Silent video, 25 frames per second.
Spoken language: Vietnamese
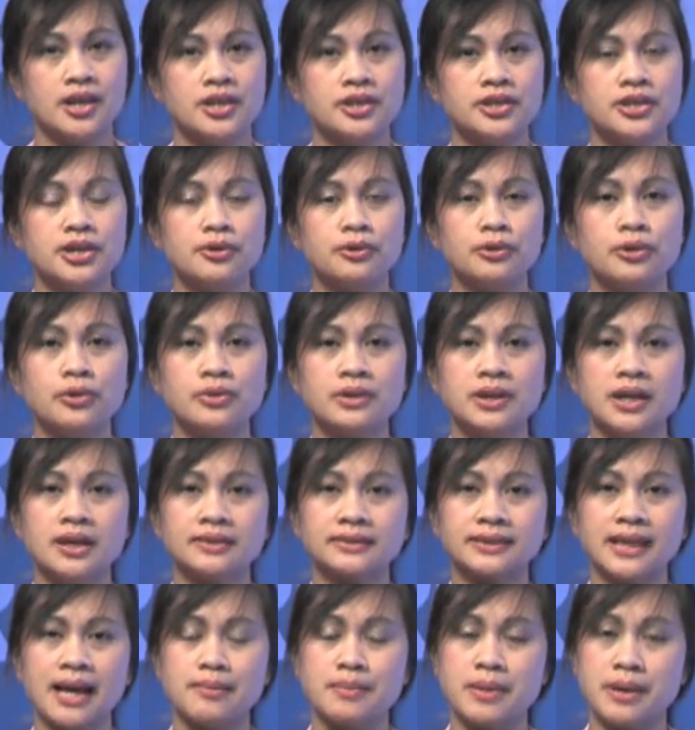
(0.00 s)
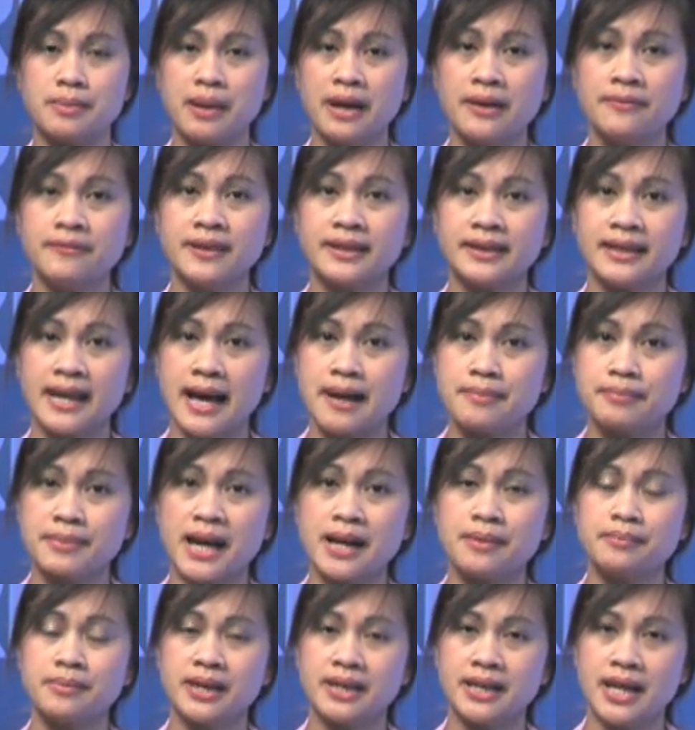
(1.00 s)
Nhiều khu rừng tại miền Bắc Việt Nam
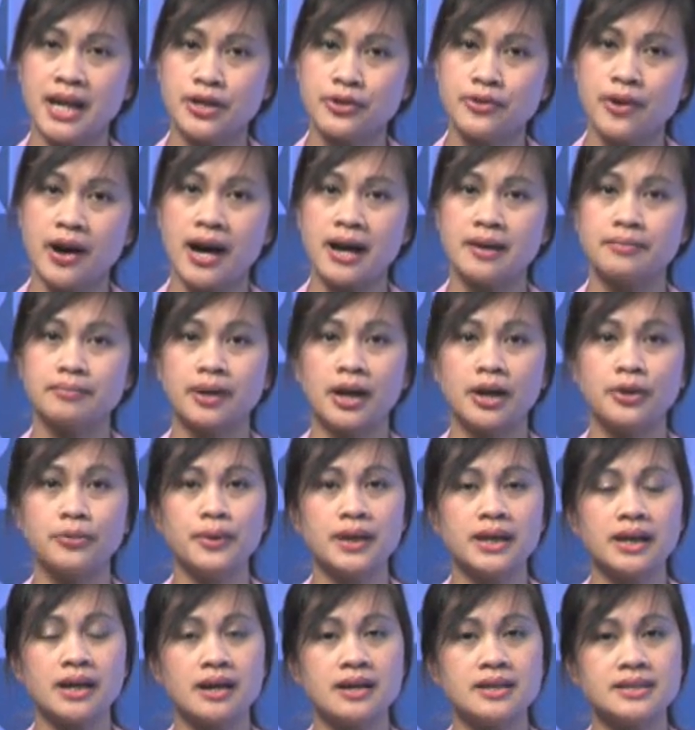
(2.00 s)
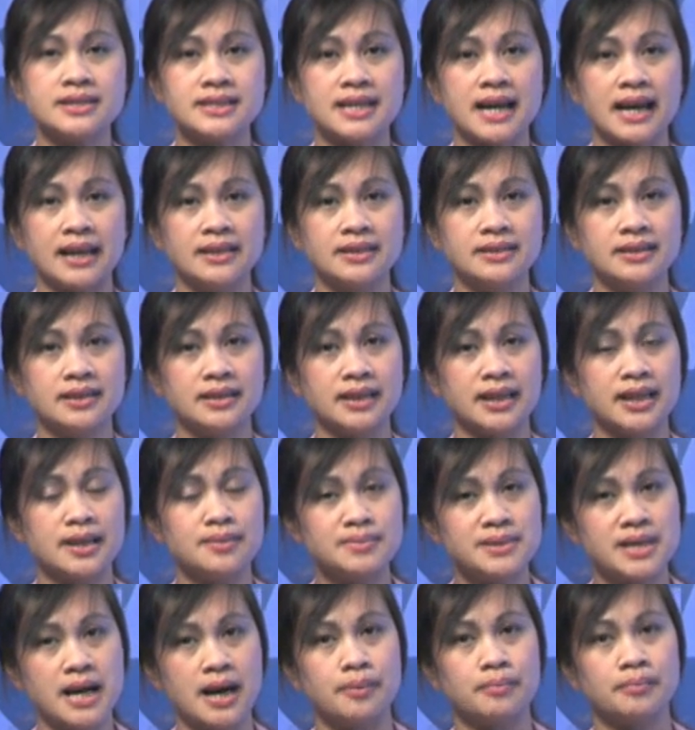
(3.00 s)
đang bị đe dọa bởi nguy cơ cháy rừng
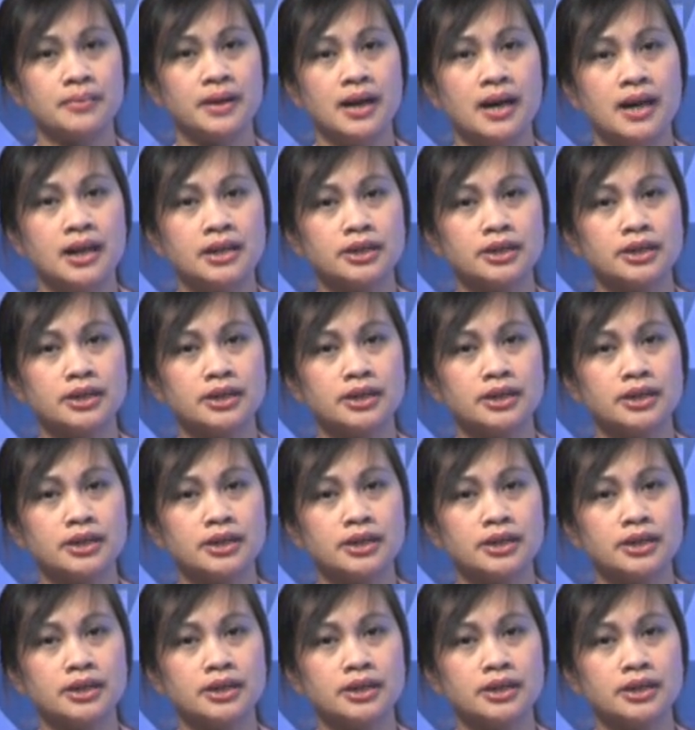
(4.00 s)
nghiêm trọng.